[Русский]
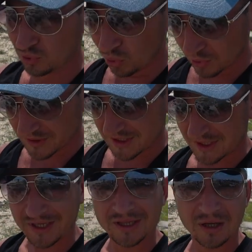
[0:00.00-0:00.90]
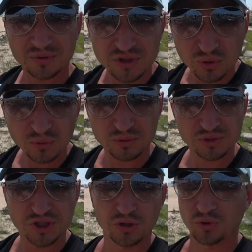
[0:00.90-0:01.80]
Турции на все
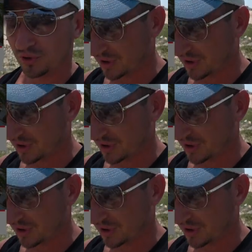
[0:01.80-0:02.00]
включено.